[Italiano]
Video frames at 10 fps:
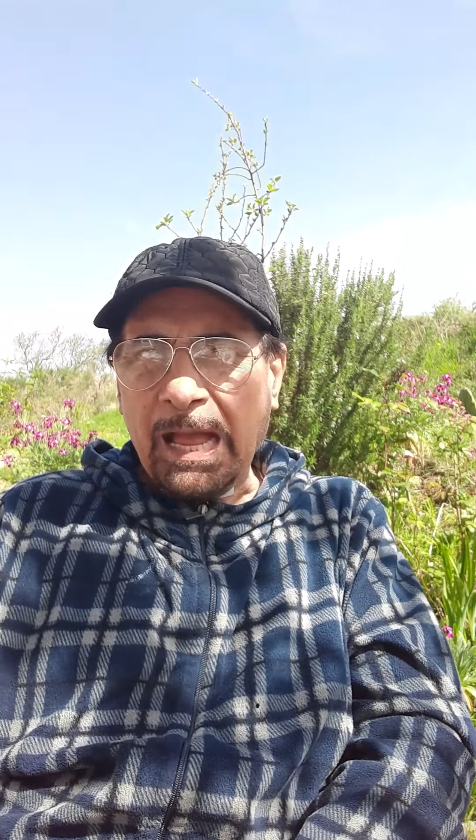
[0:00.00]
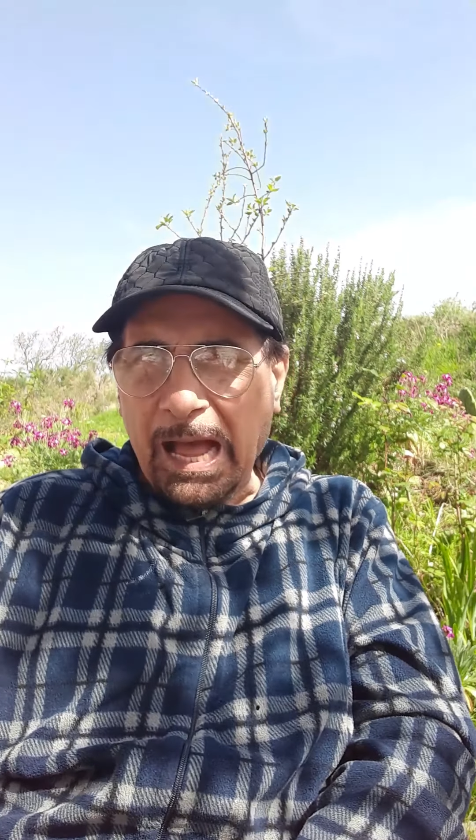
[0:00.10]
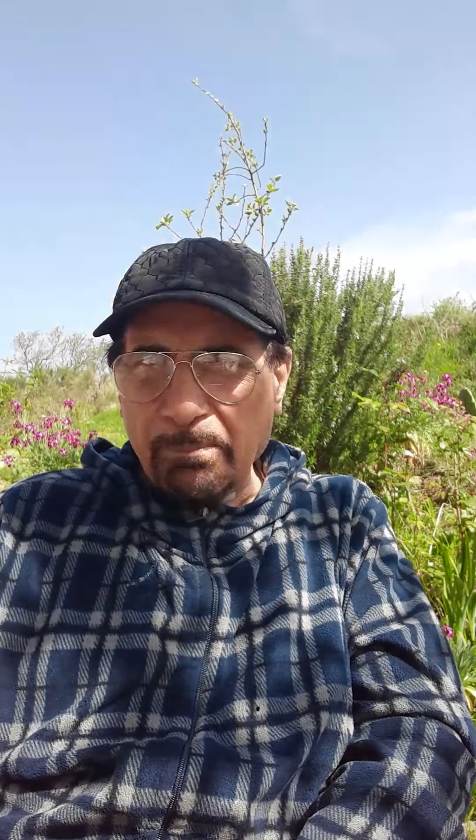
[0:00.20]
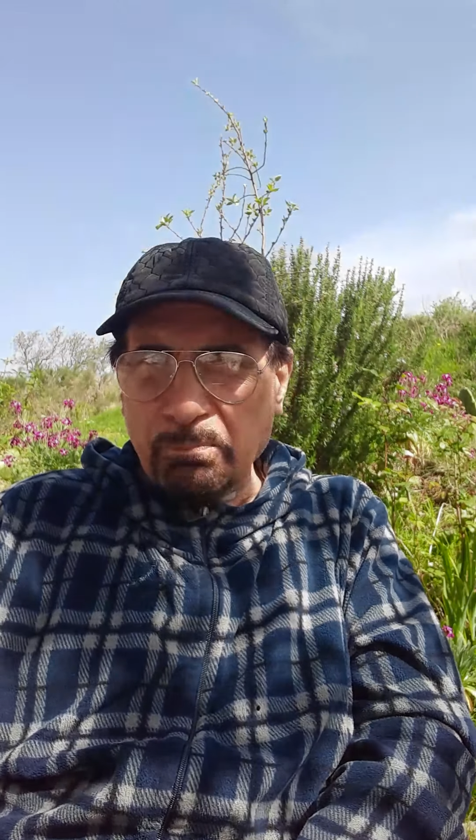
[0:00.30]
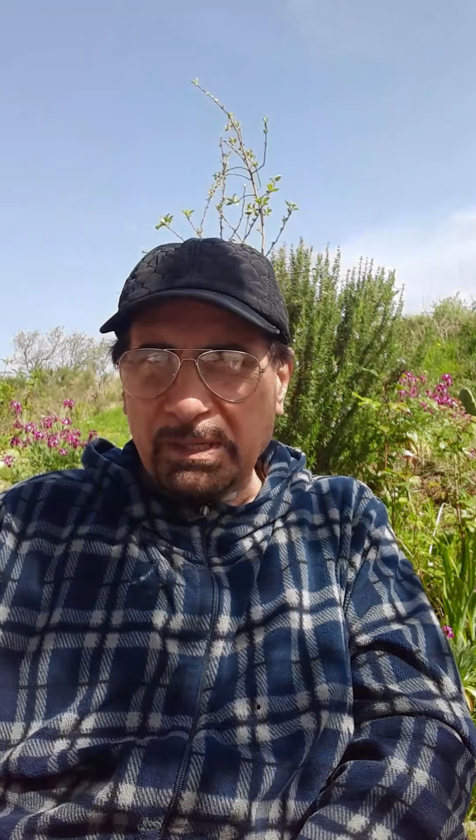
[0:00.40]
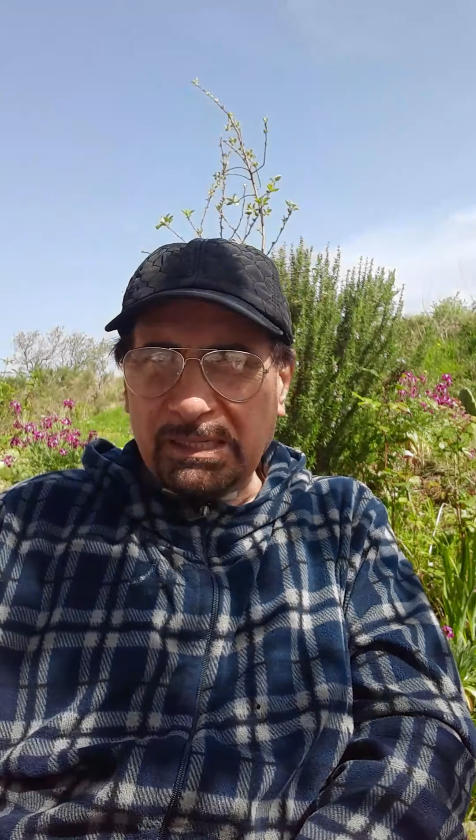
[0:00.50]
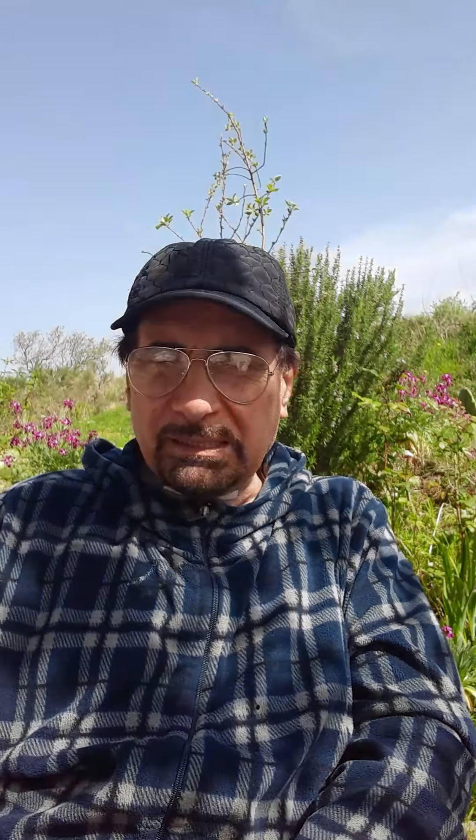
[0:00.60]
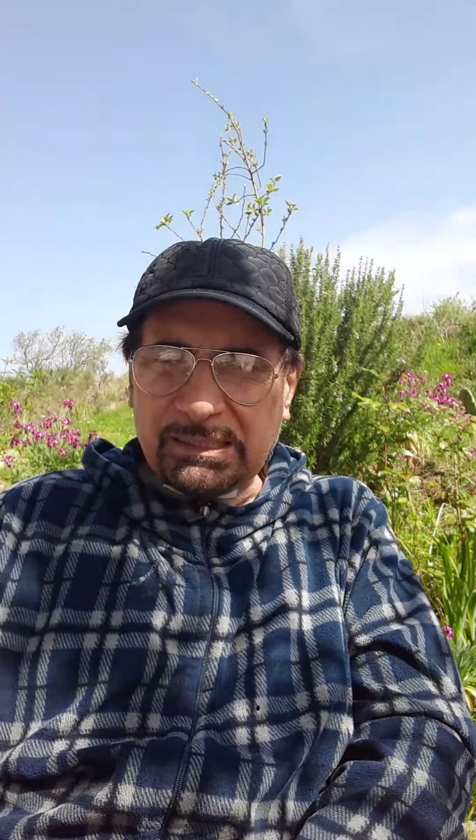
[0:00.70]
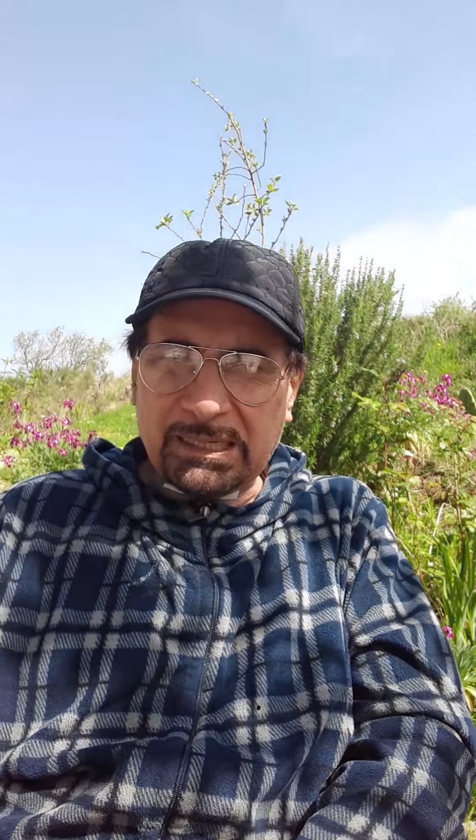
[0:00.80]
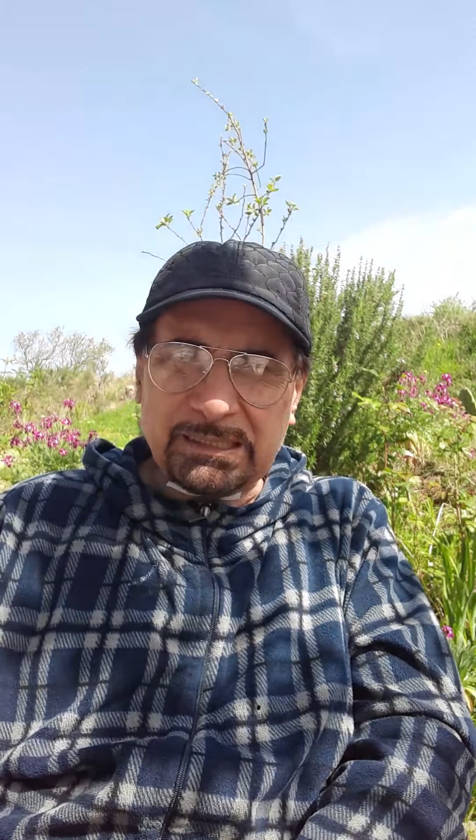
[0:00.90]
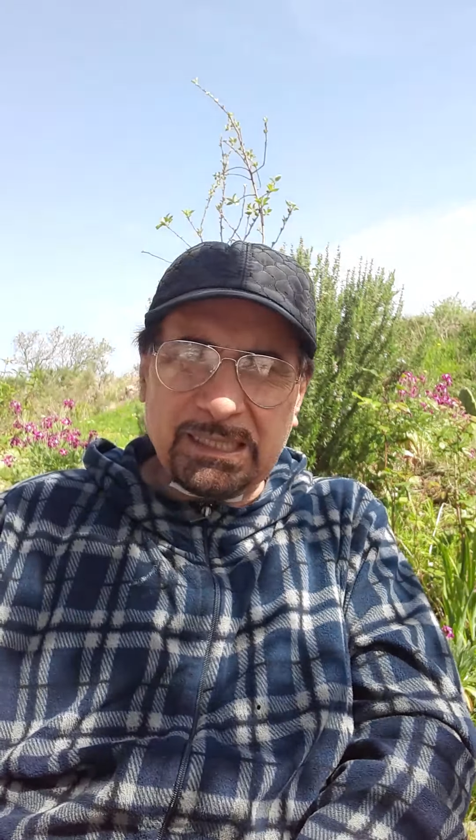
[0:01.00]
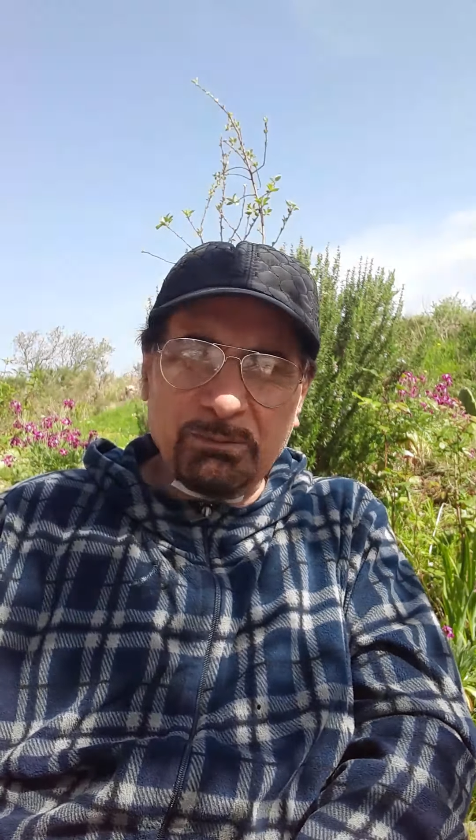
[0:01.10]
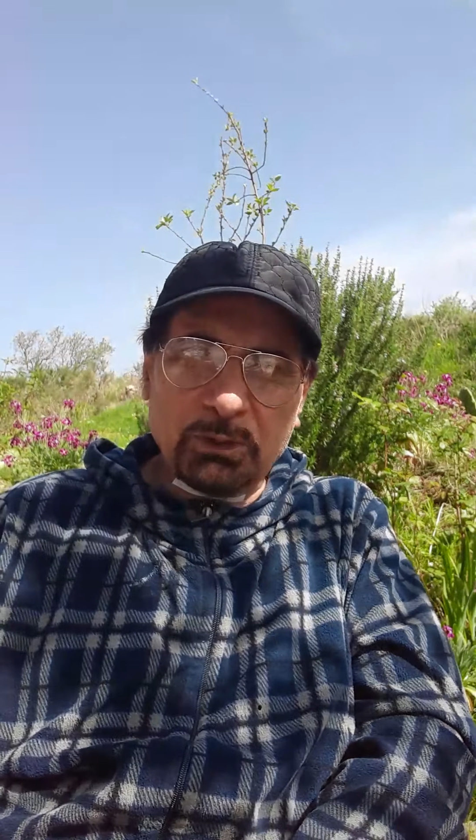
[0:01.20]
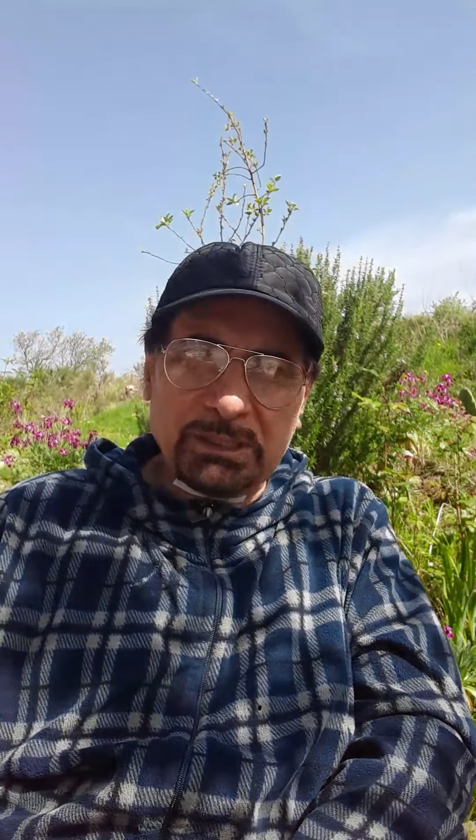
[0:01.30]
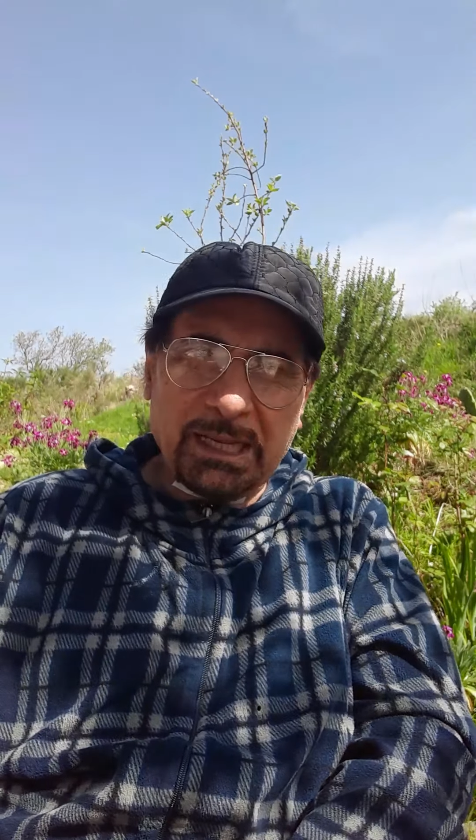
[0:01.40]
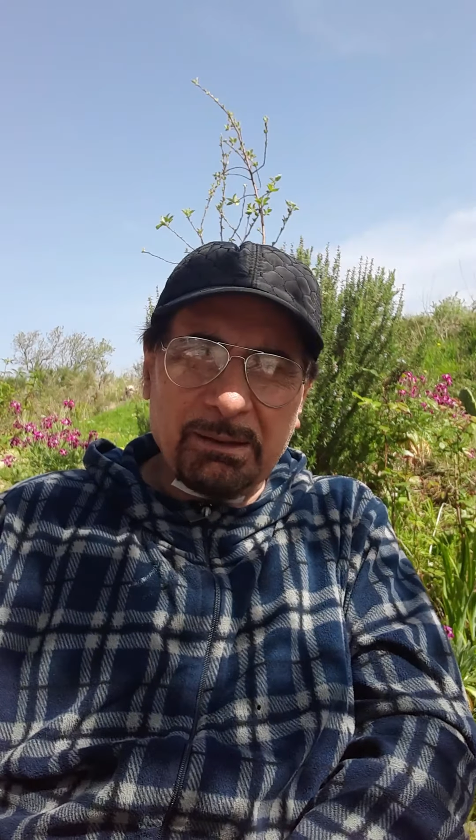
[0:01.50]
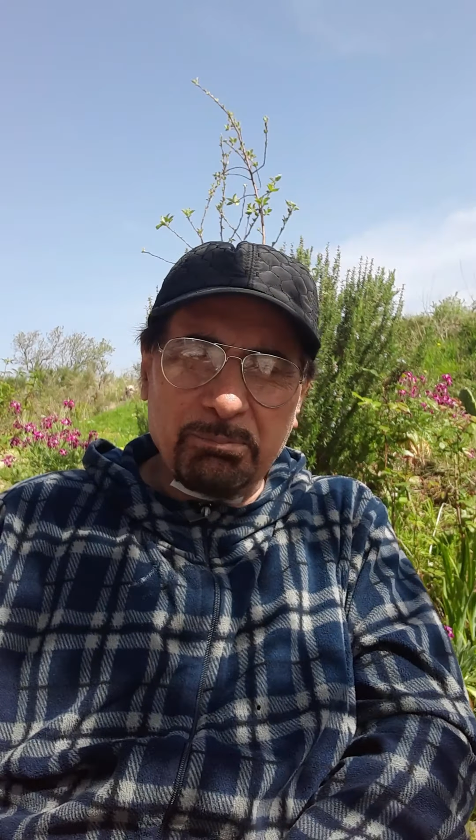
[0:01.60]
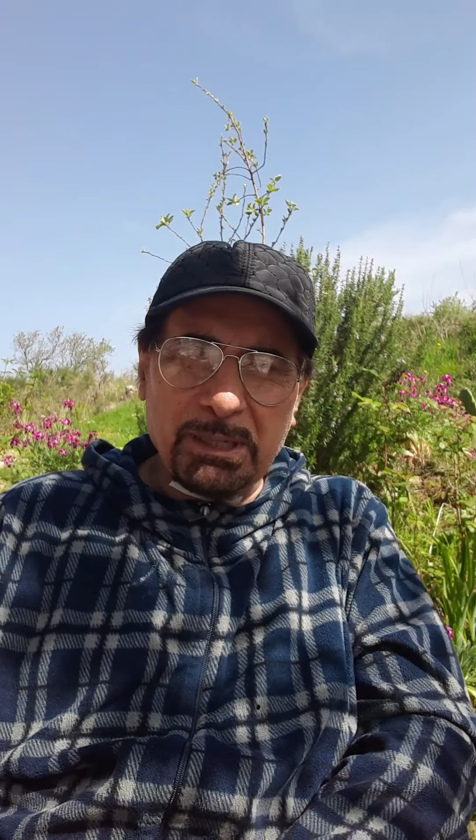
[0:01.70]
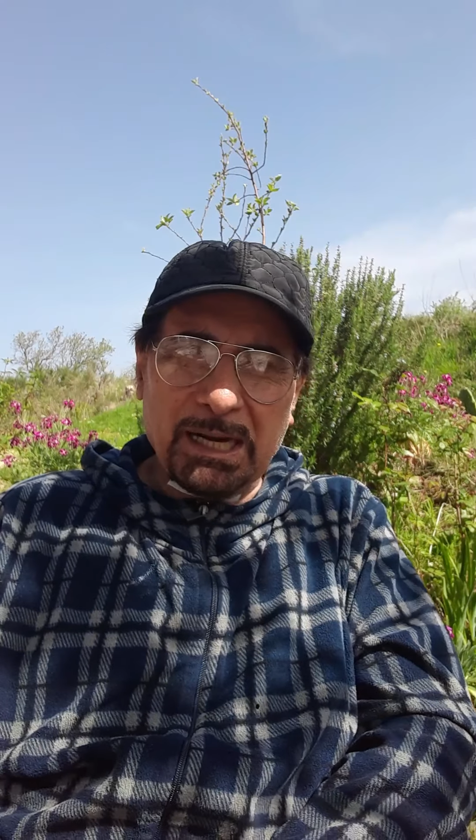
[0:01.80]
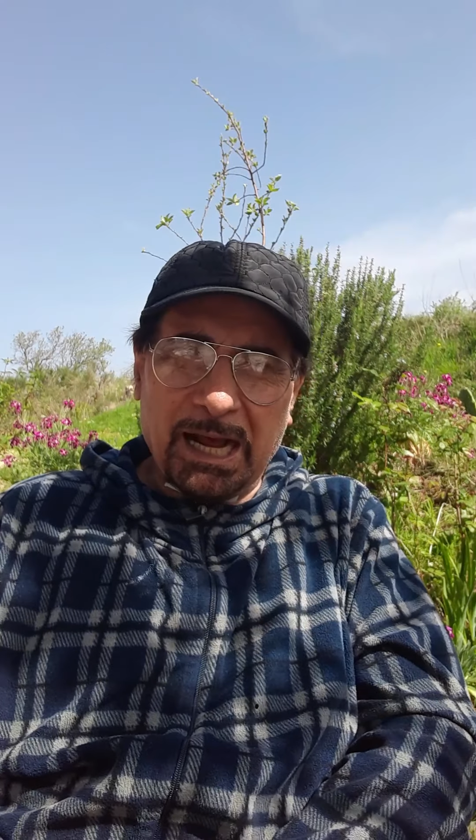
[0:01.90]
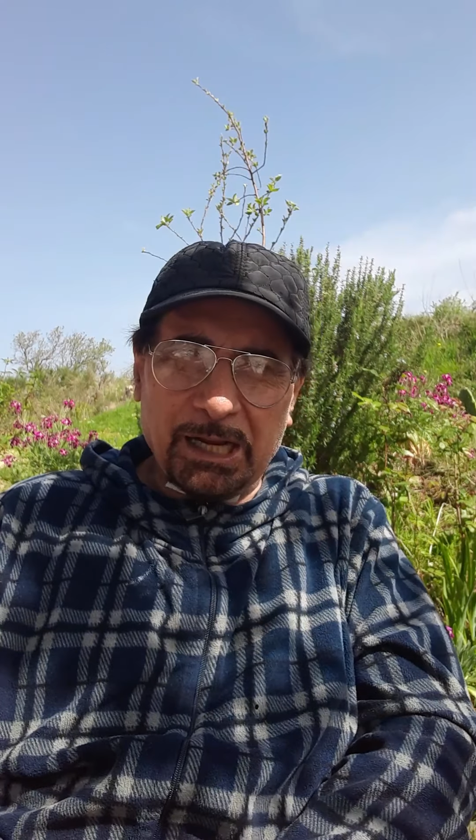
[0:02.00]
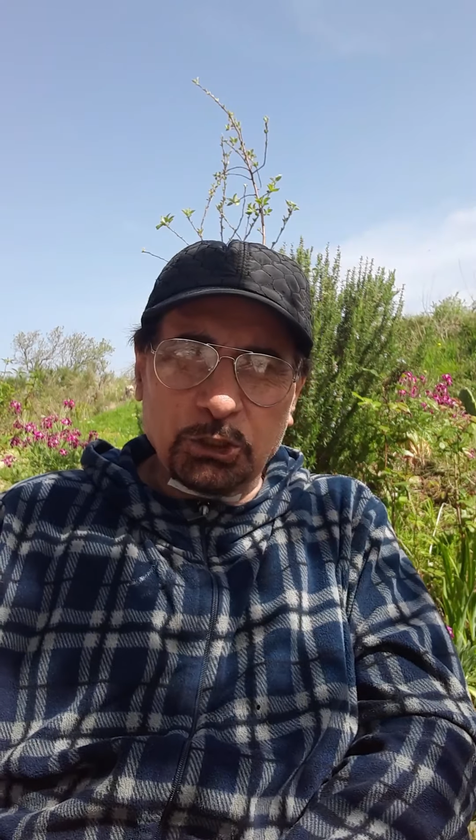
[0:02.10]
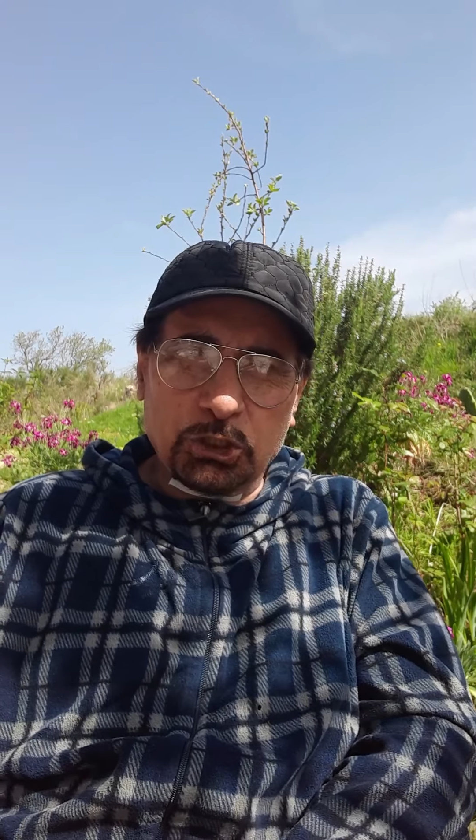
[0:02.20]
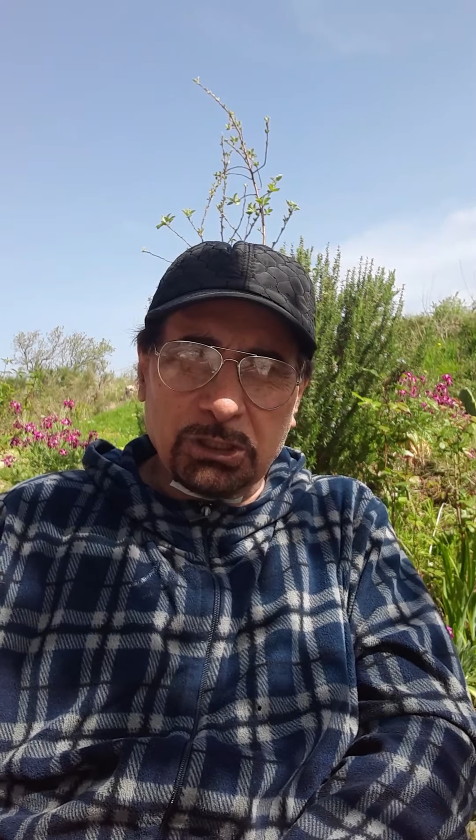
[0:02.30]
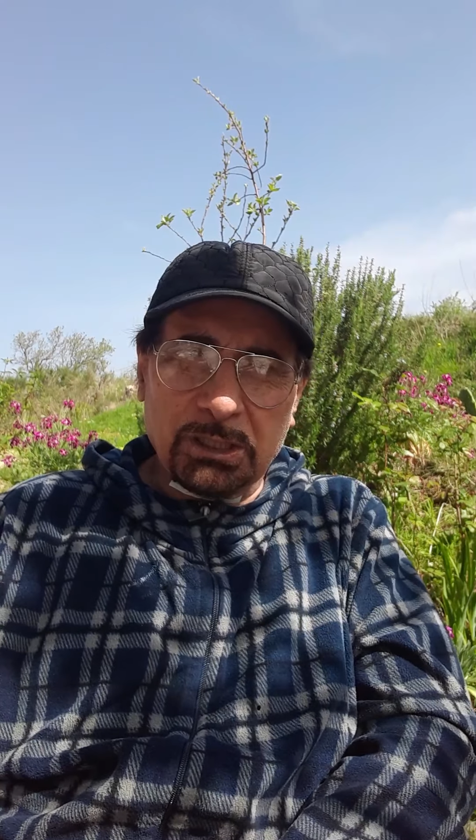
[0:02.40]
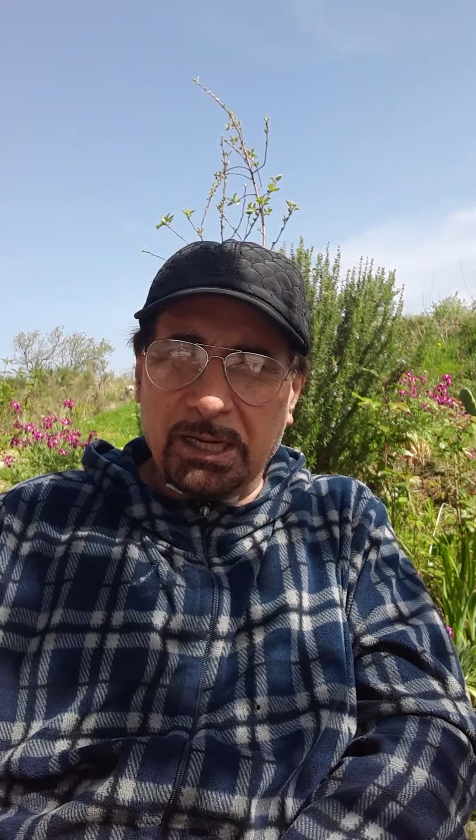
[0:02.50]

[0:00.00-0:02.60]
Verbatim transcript: amministrativo e dei bilanci